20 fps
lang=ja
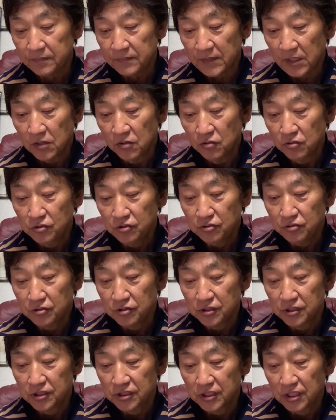
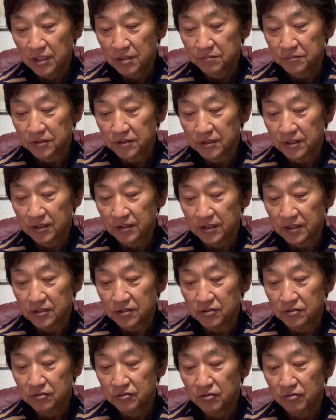51ゲームに出て
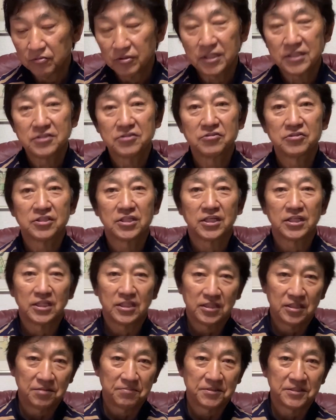14打数しか立っ
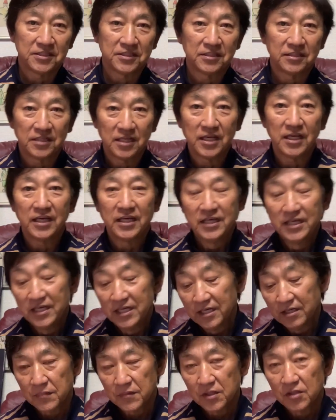てませんね
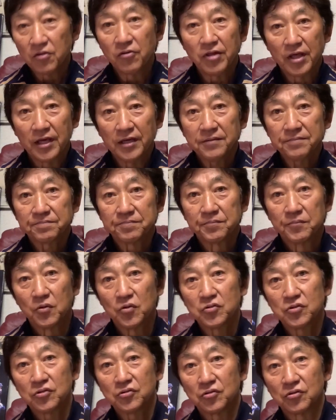去年もう
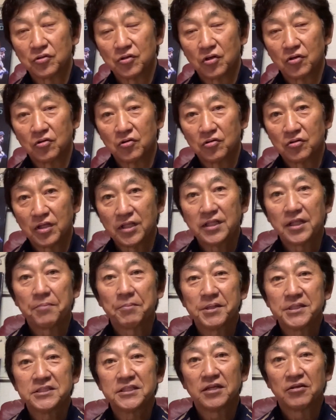ちょっと出てま
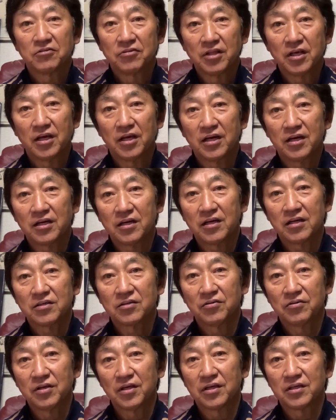したのであ
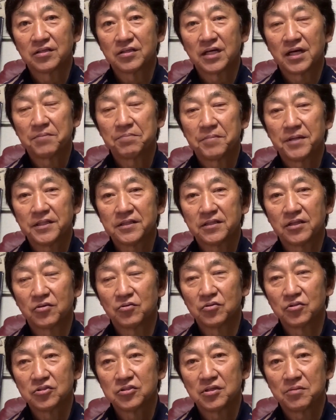去年頑張って今
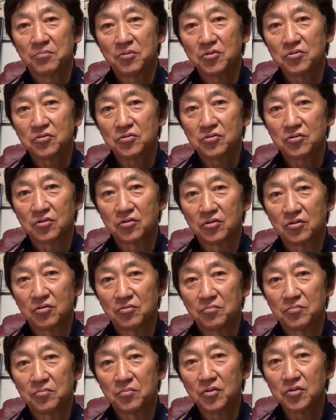年はもうちょっと
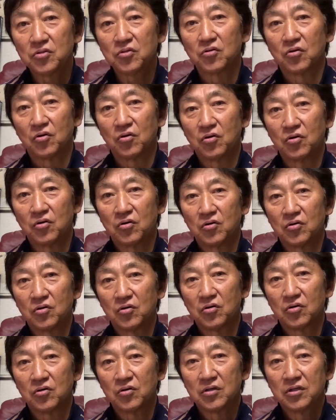もっ
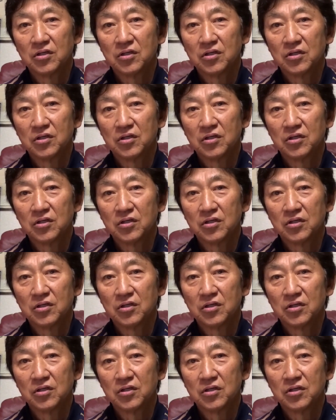と